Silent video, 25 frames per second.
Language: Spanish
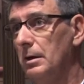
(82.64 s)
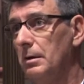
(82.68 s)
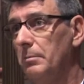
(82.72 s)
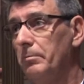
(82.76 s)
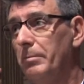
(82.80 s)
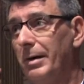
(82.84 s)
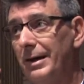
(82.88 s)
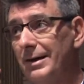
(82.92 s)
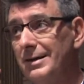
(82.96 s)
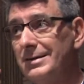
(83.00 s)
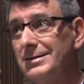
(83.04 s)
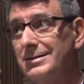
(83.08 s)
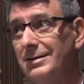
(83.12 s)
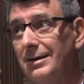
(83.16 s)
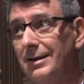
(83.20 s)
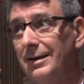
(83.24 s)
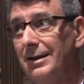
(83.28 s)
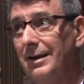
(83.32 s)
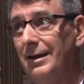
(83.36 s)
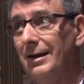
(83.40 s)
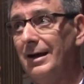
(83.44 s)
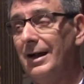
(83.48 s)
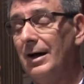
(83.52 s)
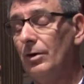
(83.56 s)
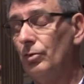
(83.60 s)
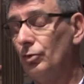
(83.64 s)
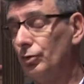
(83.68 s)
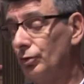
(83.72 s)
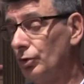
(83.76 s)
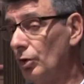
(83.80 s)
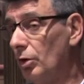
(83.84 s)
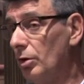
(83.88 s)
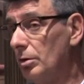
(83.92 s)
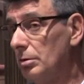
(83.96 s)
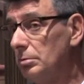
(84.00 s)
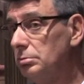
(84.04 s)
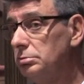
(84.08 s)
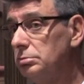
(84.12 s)
Parece que el
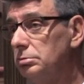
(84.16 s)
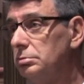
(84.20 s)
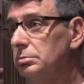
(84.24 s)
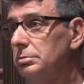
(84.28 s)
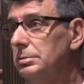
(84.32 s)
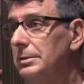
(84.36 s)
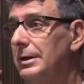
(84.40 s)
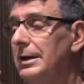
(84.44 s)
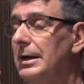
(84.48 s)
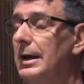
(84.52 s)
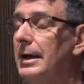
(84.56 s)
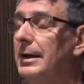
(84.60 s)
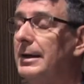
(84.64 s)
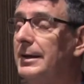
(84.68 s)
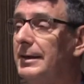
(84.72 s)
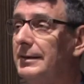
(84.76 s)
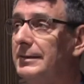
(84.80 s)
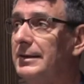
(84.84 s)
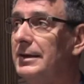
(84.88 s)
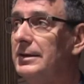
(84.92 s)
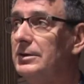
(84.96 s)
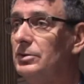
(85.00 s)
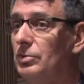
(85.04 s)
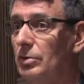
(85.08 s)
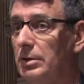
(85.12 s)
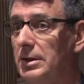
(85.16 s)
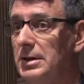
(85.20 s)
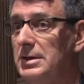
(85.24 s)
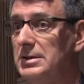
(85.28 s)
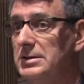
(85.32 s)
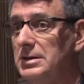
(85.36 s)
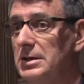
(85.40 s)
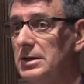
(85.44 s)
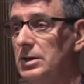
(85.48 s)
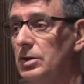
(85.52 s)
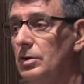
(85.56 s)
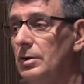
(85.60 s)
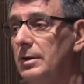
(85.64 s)
autor, el arquitecto que
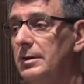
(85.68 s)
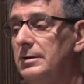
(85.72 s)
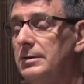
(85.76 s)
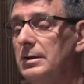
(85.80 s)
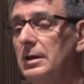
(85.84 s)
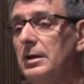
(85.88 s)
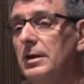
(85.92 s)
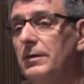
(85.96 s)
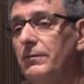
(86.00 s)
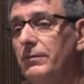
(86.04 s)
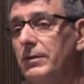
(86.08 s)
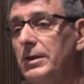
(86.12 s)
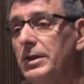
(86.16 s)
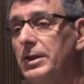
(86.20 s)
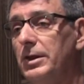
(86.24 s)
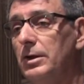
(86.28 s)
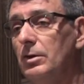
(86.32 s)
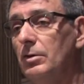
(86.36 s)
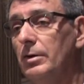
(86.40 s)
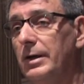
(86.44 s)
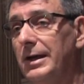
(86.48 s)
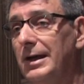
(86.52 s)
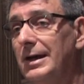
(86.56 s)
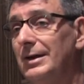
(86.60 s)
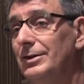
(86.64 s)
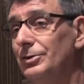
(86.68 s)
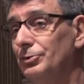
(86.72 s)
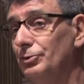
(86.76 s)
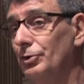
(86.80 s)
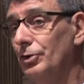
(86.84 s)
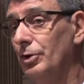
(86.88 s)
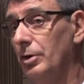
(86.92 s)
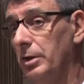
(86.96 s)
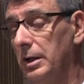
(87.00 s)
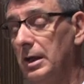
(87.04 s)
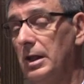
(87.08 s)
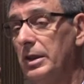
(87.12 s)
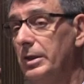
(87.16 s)
diseñó este edificio es
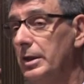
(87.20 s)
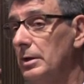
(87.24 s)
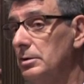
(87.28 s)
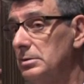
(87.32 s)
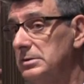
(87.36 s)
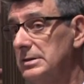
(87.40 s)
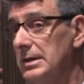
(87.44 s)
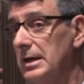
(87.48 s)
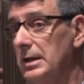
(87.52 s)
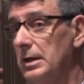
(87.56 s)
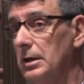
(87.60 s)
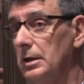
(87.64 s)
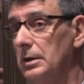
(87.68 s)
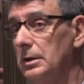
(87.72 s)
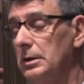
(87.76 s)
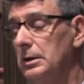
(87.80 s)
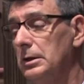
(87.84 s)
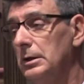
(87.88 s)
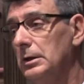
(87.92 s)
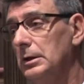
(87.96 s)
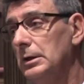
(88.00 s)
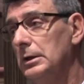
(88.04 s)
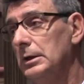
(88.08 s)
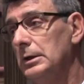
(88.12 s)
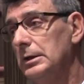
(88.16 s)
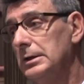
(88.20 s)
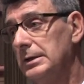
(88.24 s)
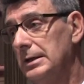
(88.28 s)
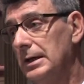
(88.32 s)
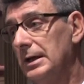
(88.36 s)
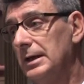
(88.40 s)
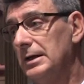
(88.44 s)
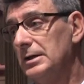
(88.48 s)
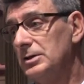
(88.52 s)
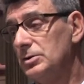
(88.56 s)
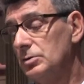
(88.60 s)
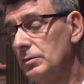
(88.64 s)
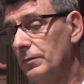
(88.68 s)
Antonio Díaz de Lozada, ya
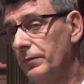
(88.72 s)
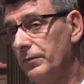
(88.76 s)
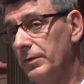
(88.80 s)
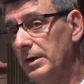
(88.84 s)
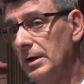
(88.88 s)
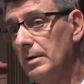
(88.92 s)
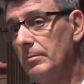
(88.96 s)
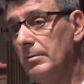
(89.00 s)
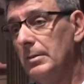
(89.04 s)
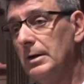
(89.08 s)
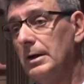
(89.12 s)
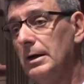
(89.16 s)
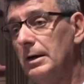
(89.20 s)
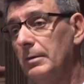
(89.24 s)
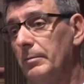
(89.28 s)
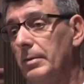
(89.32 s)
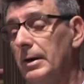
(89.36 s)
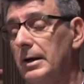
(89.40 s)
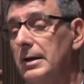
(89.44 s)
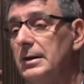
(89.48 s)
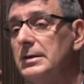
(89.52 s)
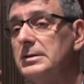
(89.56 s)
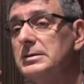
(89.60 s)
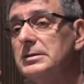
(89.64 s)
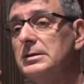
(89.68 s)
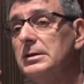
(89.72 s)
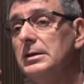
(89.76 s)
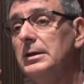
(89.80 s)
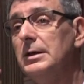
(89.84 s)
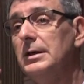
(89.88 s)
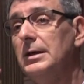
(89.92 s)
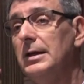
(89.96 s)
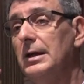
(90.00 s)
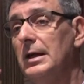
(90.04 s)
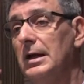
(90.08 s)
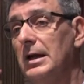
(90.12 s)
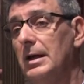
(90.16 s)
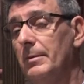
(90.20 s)
que su firma aparece
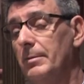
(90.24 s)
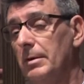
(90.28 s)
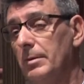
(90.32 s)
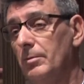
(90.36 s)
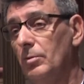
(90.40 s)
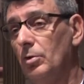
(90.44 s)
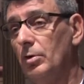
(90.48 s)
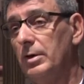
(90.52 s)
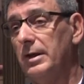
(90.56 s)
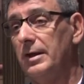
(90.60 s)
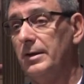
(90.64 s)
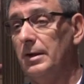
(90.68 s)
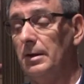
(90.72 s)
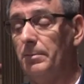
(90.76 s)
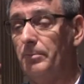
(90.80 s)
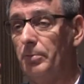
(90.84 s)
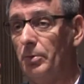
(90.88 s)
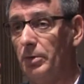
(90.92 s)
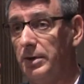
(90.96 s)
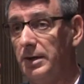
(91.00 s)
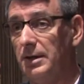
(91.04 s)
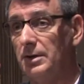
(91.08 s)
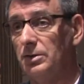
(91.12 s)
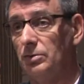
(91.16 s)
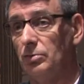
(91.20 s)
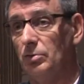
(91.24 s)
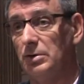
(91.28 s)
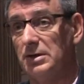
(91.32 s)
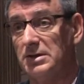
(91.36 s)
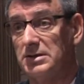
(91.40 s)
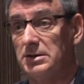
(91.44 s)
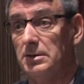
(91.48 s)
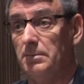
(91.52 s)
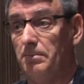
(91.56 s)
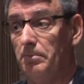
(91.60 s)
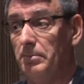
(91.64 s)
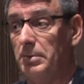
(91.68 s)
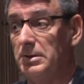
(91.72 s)
en la memoria del proyecto que
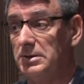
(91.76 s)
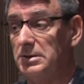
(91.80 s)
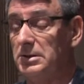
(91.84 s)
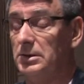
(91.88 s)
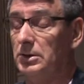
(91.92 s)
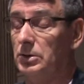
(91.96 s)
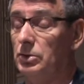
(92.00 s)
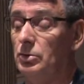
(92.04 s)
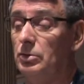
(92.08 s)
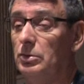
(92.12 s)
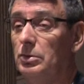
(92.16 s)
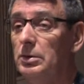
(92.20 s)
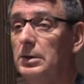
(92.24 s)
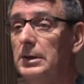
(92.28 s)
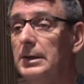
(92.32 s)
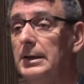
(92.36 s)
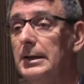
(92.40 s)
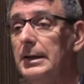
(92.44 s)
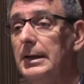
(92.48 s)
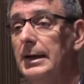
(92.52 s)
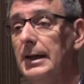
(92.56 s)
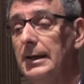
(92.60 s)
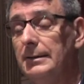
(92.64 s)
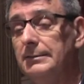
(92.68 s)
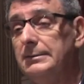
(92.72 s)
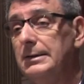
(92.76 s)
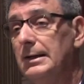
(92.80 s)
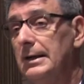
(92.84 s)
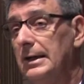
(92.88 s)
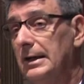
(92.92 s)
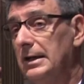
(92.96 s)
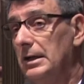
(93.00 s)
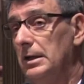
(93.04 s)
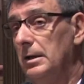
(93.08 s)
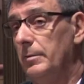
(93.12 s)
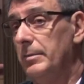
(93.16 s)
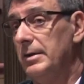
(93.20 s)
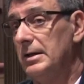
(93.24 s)
se presentó ante la
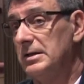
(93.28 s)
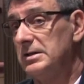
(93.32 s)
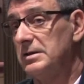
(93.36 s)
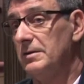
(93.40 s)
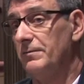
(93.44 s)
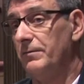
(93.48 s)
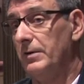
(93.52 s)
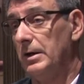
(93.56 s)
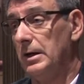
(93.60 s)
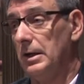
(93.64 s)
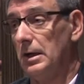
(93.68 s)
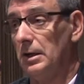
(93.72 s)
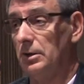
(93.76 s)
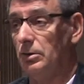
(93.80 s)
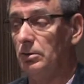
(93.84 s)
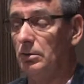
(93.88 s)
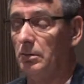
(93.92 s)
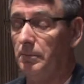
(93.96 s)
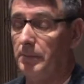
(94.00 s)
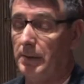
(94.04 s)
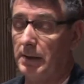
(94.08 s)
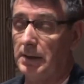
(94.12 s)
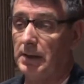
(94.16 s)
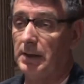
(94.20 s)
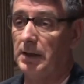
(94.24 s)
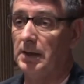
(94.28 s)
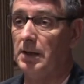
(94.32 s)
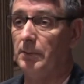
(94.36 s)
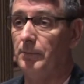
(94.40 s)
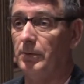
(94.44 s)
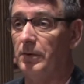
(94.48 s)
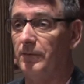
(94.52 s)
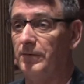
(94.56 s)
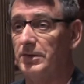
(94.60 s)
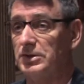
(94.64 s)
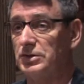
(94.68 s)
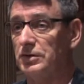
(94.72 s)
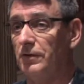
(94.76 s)
Academia de San Fernando para que el
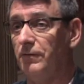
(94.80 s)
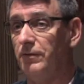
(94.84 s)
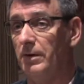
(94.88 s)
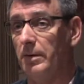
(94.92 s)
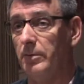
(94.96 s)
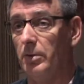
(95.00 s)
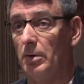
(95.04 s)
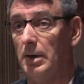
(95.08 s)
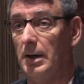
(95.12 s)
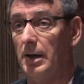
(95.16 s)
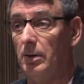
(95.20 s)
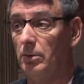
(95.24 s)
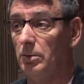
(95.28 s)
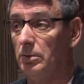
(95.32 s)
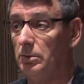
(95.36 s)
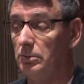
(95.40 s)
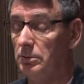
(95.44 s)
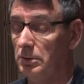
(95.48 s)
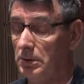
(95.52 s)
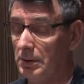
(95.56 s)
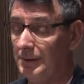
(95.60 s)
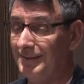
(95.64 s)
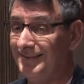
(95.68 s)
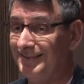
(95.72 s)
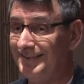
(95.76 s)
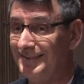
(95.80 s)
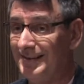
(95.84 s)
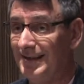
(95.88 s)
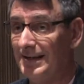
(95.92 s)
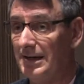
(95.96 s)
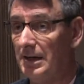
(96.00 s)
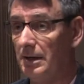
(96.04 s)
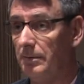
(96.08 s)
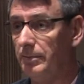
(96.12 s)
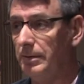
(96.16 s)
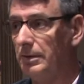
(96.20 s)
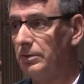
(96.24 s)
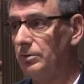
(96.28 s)
profesor Fabio Lago
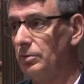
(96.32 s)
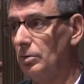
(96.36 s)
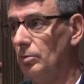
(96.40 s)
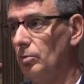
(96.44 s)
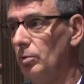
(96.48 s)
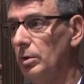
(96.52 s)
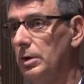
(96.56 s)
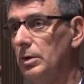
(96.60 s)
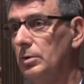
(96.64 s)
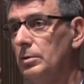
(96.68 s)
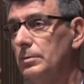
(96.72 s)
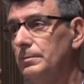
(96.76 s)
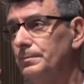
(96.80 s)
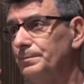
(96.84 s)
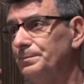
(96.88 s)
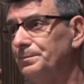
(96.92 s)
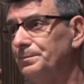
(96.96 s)
diera el visto bueno.